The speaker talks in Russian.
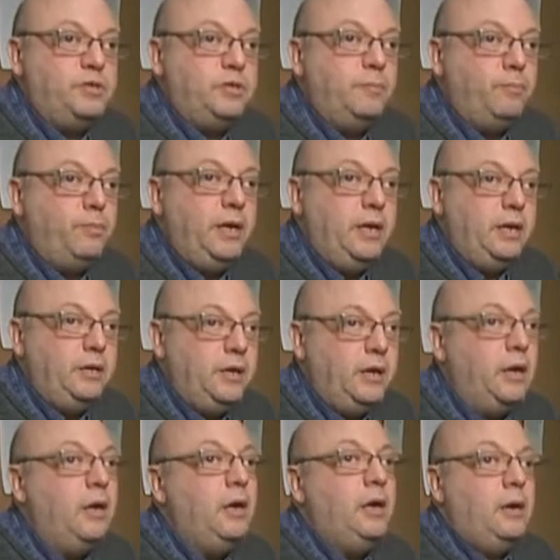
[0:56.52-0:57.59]

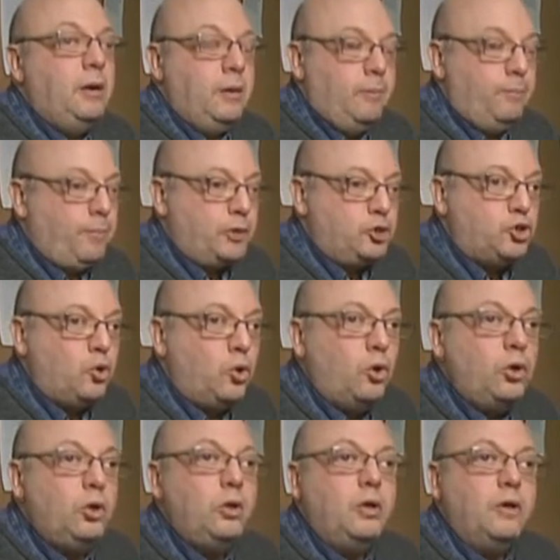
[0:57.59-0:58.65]
преступление
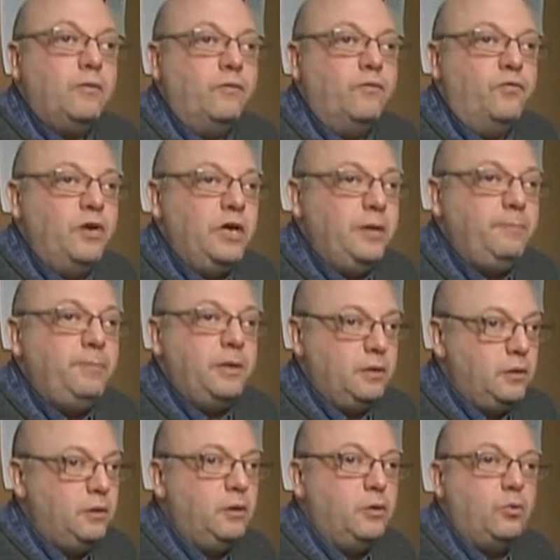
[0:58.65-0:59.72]
пошел,
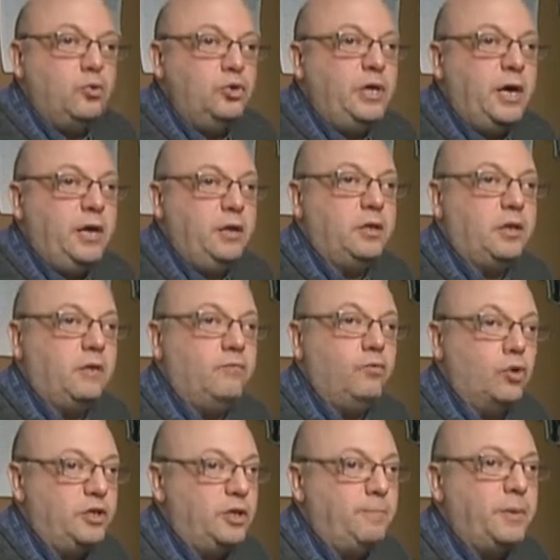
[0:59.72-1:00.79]
выпил, ударил
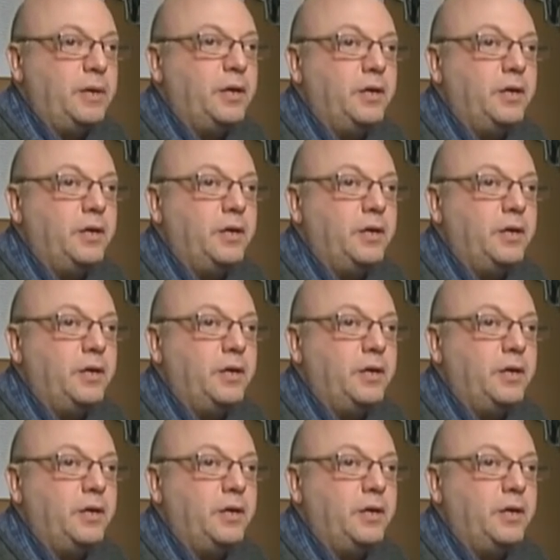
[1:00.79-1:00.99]
кого-то по